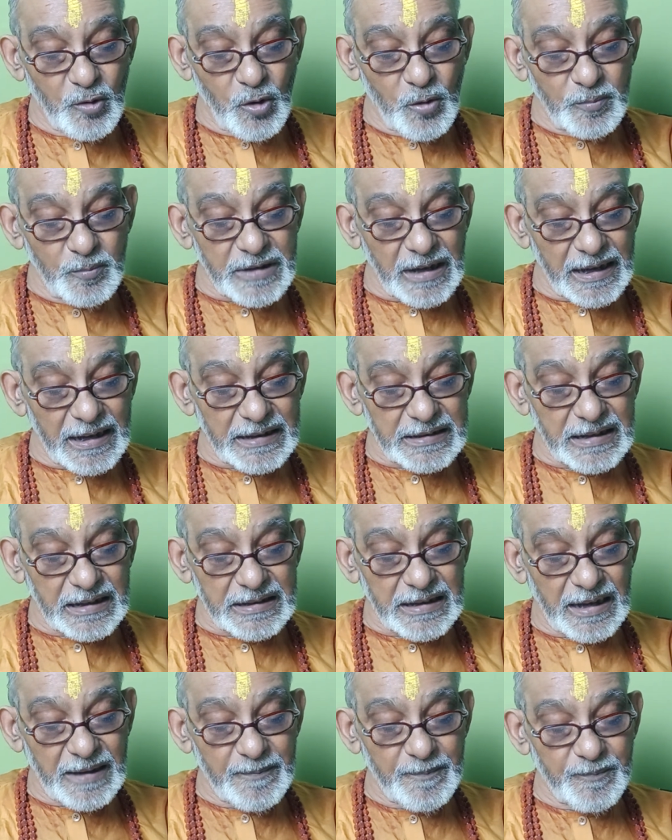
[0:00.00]
घूमता रहता
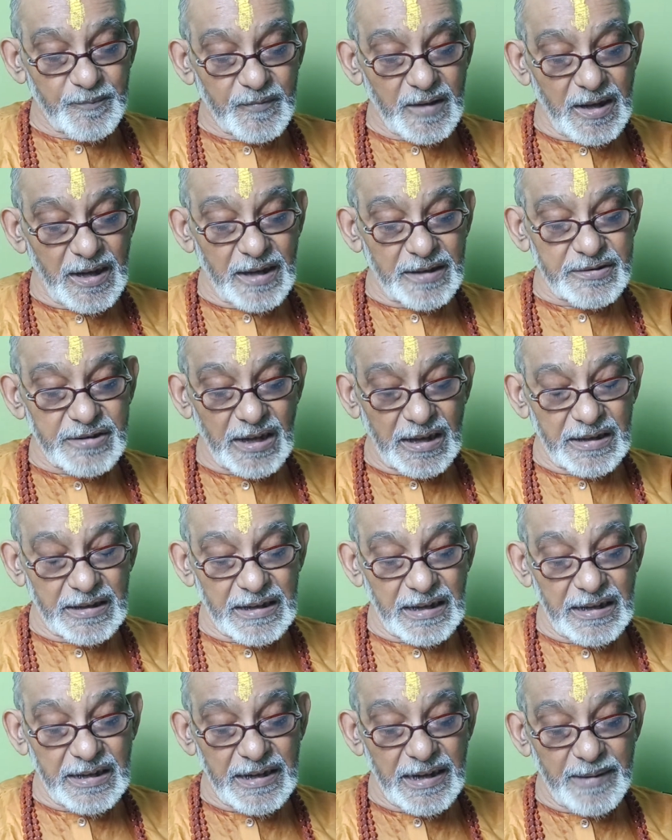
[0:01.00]
था एक
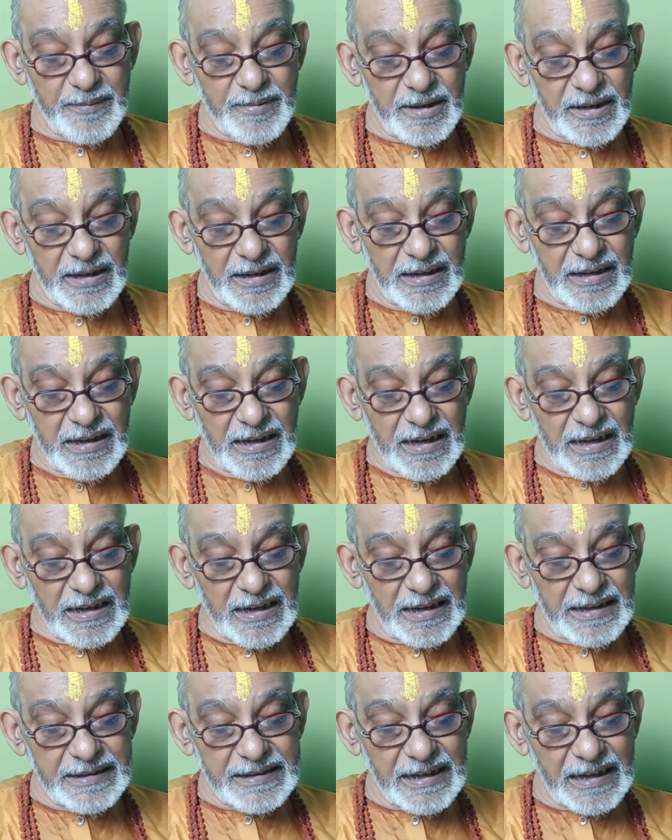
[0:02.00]
क्षण के लिए भी
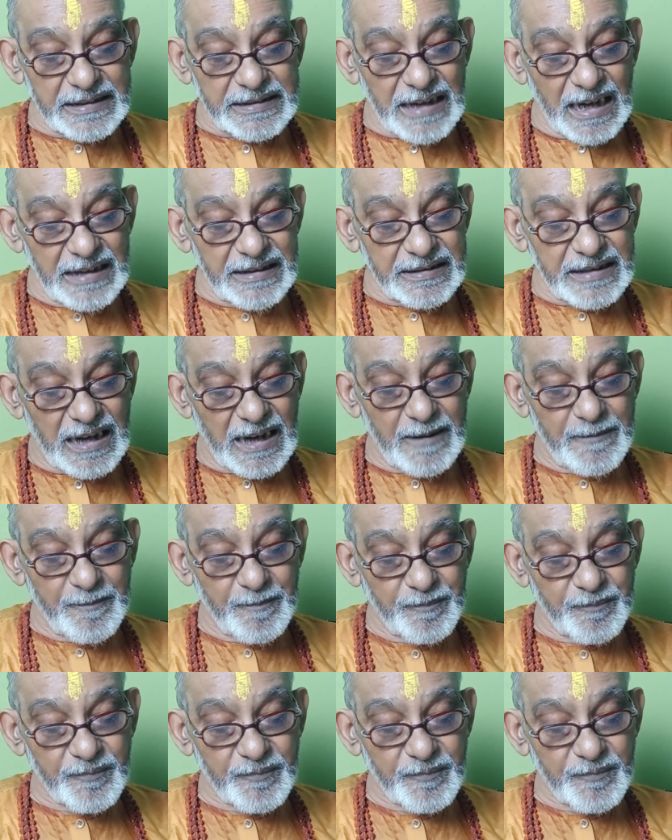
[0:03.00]
कहीं ठहता था